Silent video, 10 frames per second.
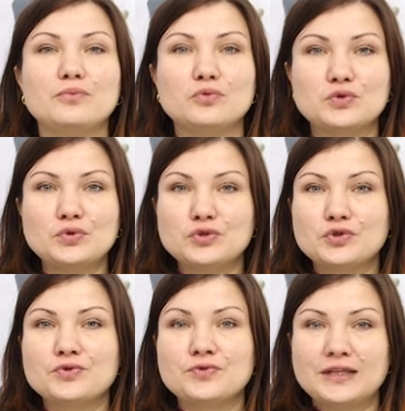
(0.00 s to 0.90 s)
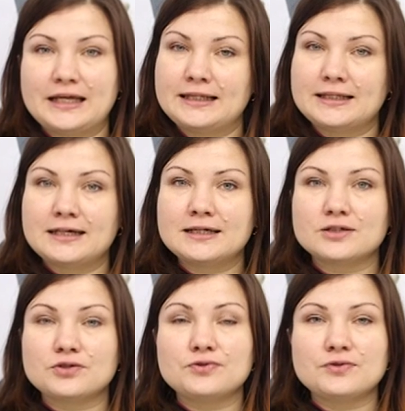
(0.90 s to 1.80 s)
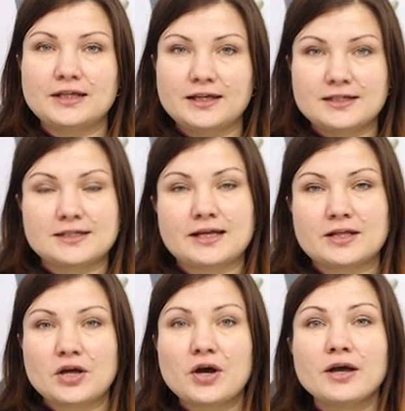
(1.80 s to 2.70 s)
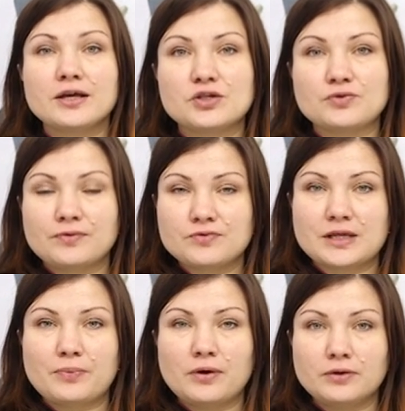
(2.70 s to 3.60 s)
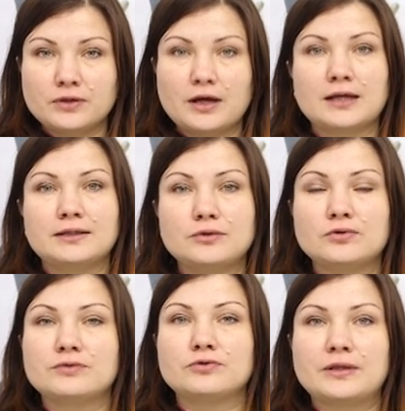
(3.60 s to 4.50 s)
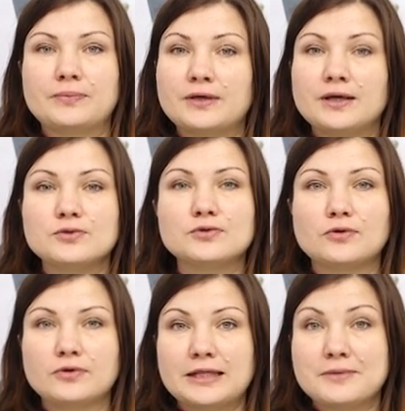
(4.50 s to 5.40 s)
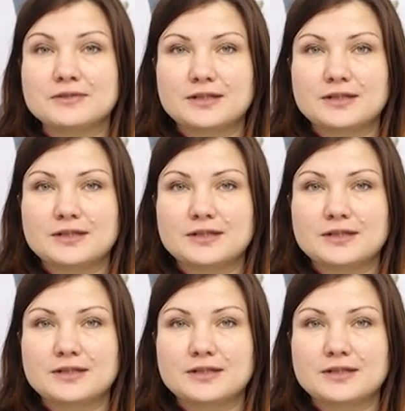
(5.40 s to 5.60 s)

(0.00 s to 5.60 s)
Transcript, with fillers: Bonjour, je suis Galina, je suis cake designer et je vais vous apprendre à décorer vos cupcakes sur le thème